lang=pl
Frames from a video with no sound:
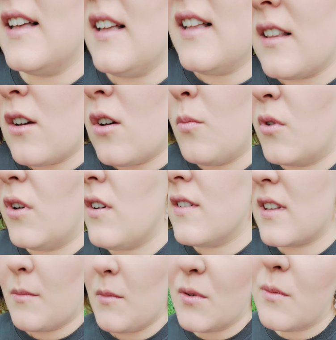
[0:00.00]
tego mojego
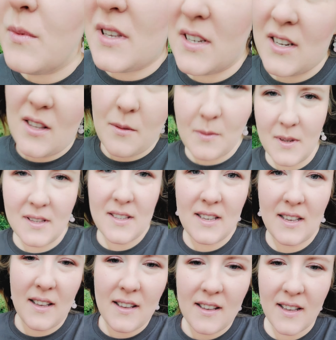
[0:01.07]
zamysłu myślę, że to
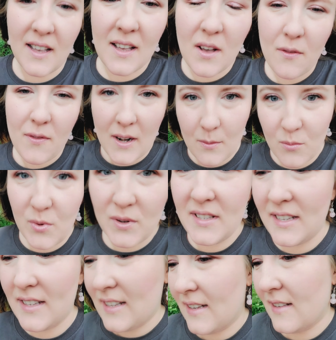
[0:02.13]
będzie
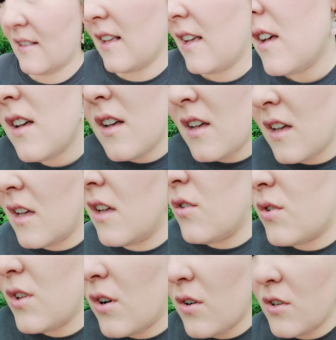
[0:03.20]
frambuesitas.
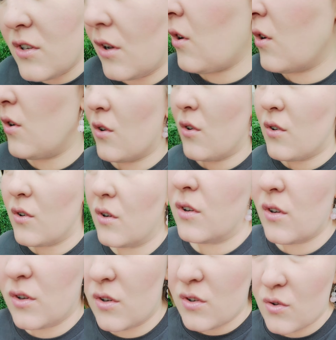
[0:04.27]
Już nie chodzi o
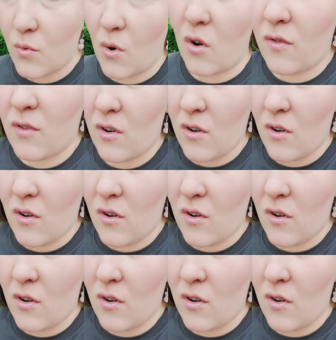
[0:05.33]
słowo,